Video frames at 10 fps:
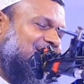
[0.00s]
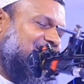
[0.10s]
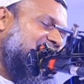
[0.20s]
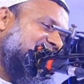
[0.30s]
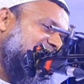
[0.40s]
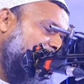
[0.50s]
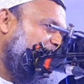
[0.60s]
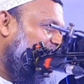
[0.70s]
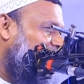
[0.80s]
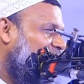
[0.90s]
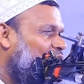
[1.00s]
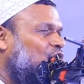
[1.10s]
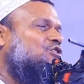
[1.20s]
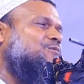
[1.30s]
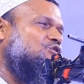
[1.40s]
আচ্ছা সাফিয়ার আপনি
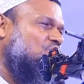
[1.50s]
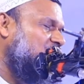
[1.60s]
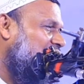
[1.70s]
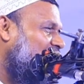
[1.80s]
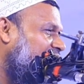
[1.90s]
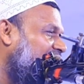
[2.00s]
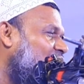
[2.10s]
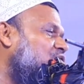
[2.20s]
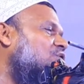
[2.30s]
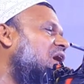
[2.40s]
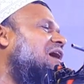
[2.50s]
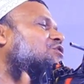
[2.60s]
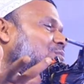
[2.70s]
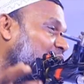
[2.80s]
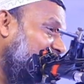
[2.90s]
অত প্রশংসা করেন অত
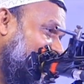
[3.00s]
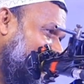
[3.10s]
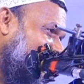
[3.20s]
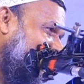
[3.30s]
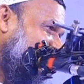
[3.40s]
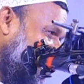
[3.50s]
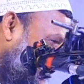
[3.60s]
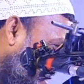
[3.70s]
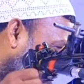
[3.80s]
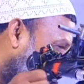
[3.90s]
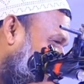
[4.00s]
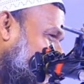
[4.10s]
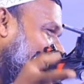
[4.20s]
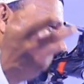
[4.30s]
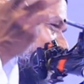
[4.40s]
খাটো মহিলা যে খাটো তার আবার